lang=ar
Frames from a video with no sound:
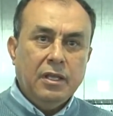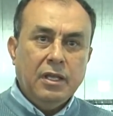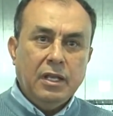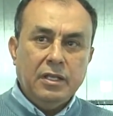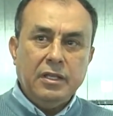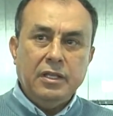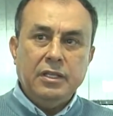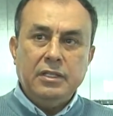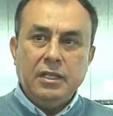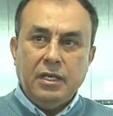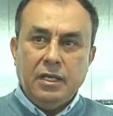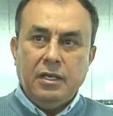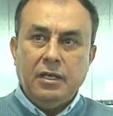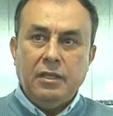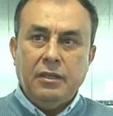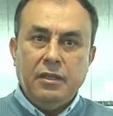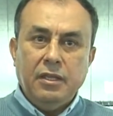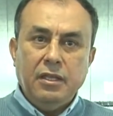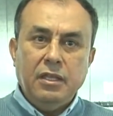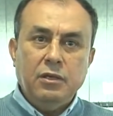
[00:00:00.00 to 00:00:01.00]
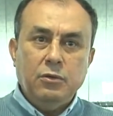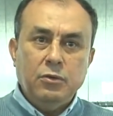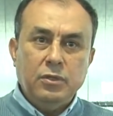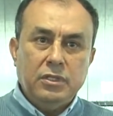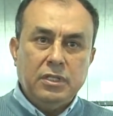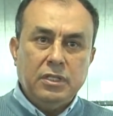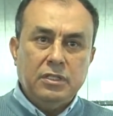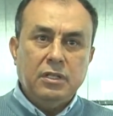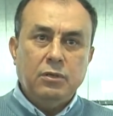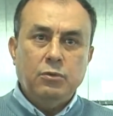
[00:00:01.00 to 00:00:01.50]
القطاع هذايا
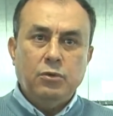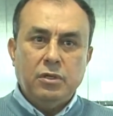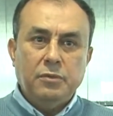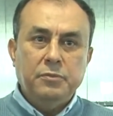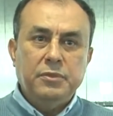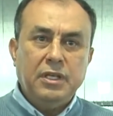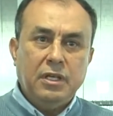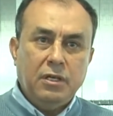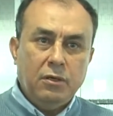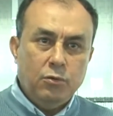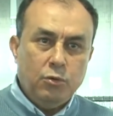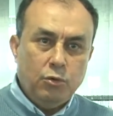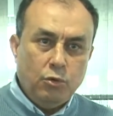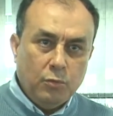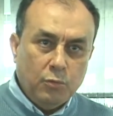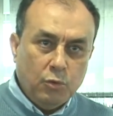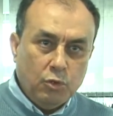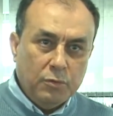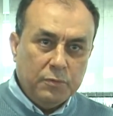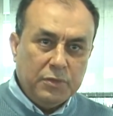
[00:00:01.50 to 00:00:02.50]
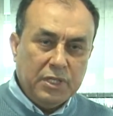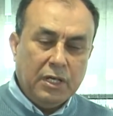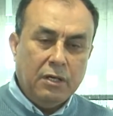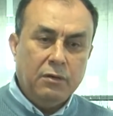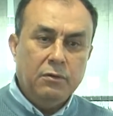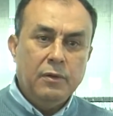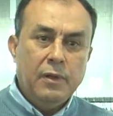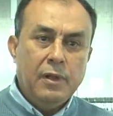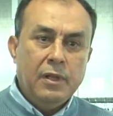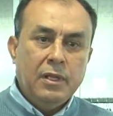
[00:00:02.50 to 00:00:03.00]
والتطور نتاعو والنمو
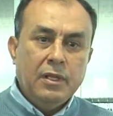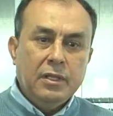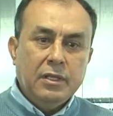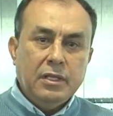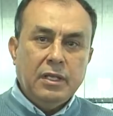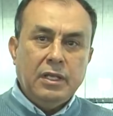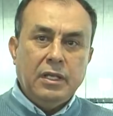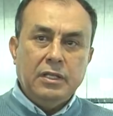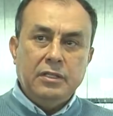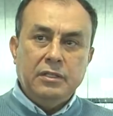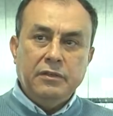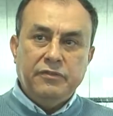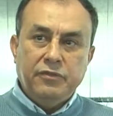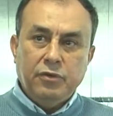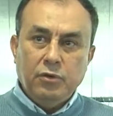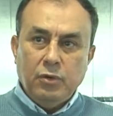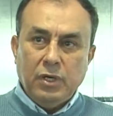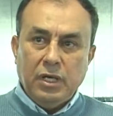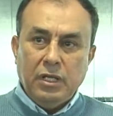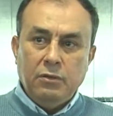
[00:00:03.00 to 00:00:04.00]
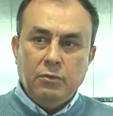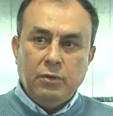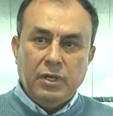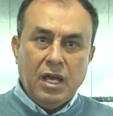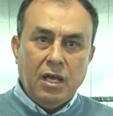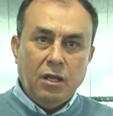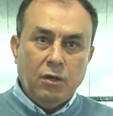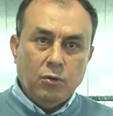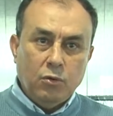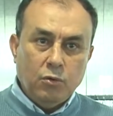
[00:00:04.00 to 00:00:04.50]
نتاعو الهدف هو أنه
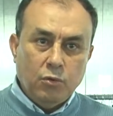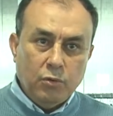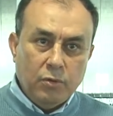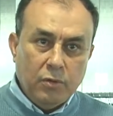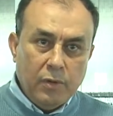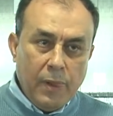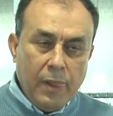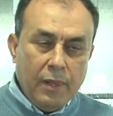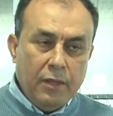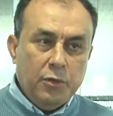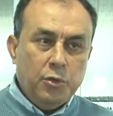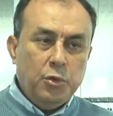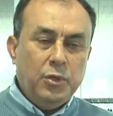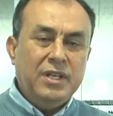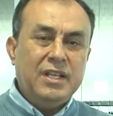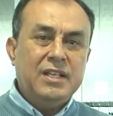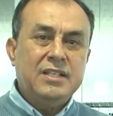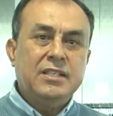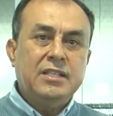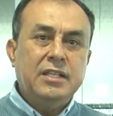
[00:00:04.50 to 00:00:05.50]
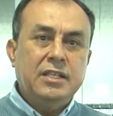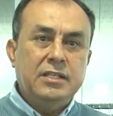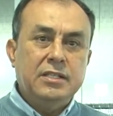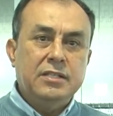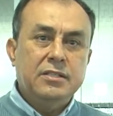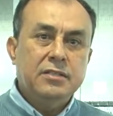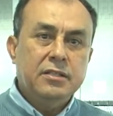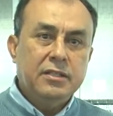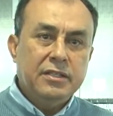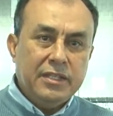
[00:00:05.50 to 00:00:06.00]
نخلقوا
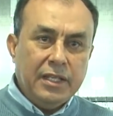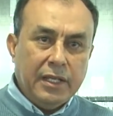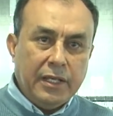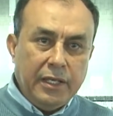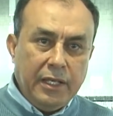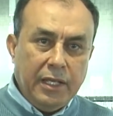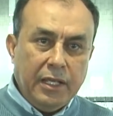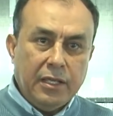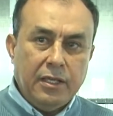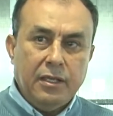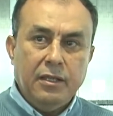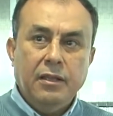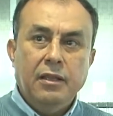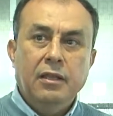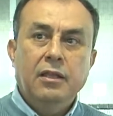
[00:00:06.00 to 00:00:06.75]
أسيز تكنيك